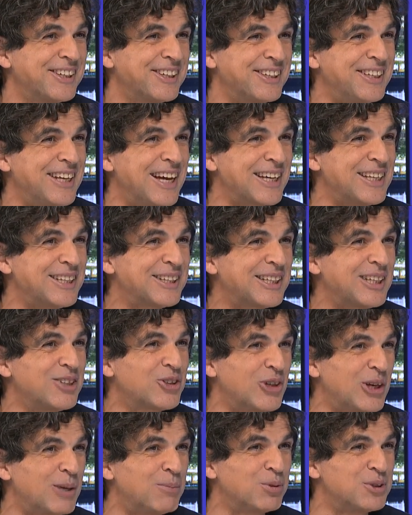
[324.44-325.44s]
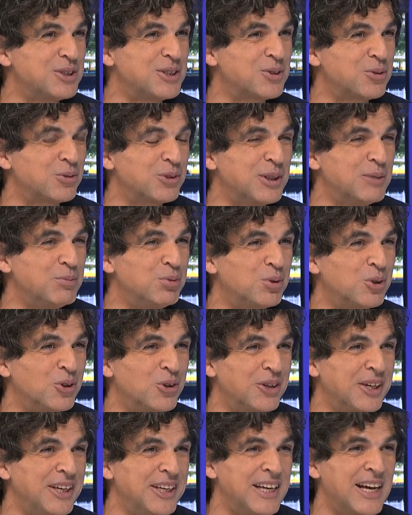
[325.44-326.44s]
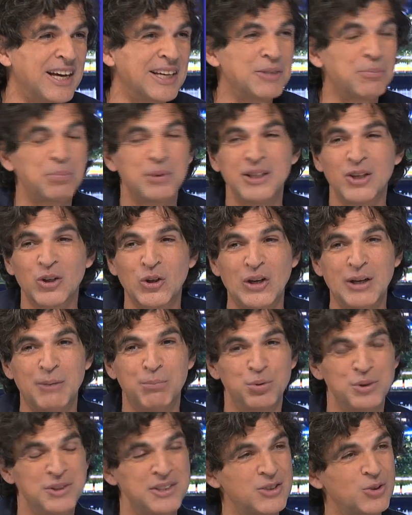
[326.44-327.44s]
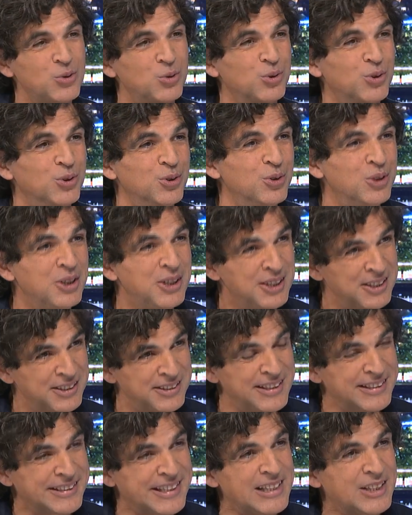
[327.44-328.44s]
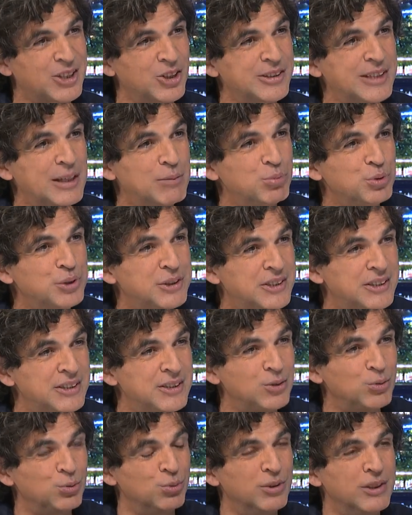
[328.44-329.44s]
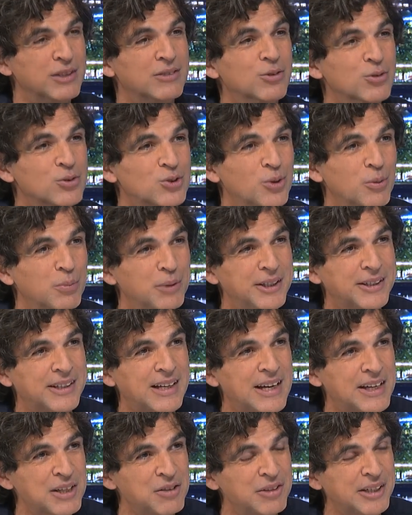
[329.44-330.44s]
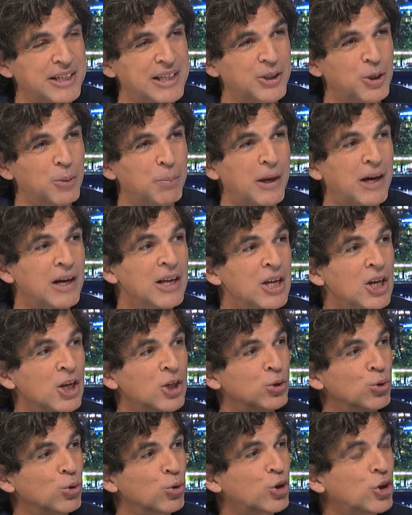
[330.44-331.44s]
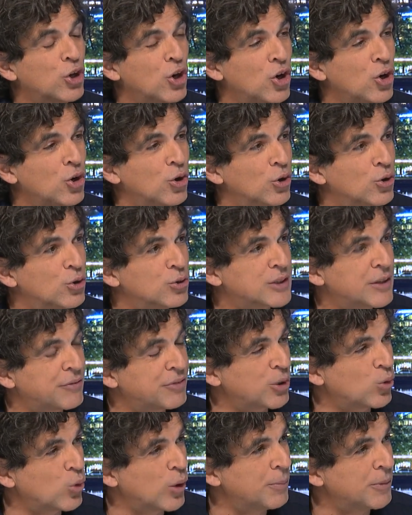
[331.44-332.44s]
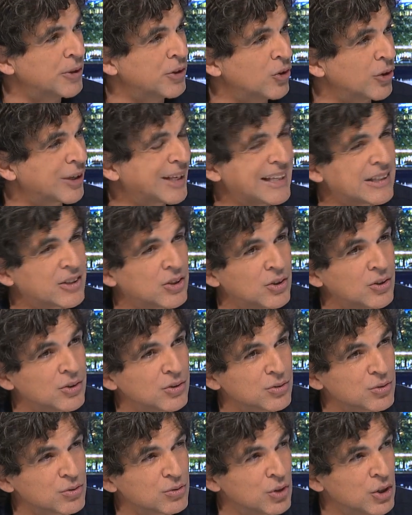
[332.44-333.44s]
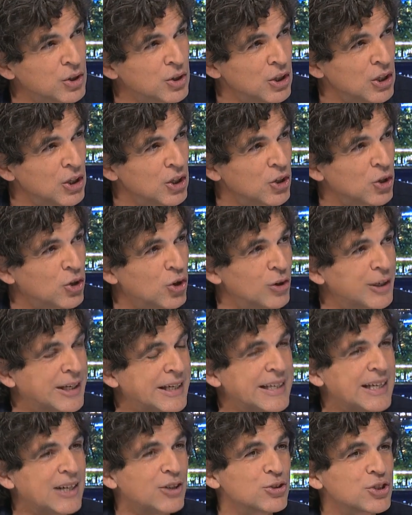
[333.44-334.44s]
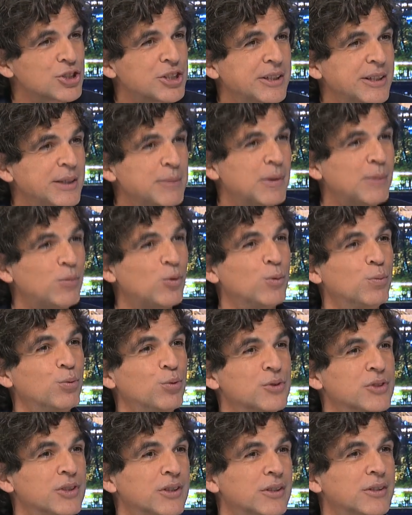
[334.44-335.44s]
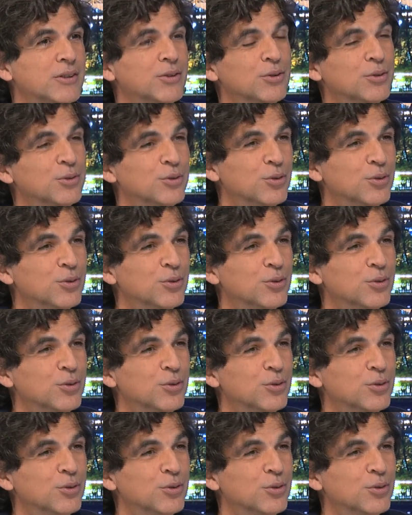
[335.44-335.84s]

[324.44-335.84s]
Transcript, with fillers: Il n'y a rien de tel que la position de débutant et il n'y a rien de pire que la position d'être quelqu'un d'abouti ou de sembler être arrivé quelque part. Donc quand, euh, ça fait quoi maintenant 4 ans quand le Canard Enchaîné m'a proposé de,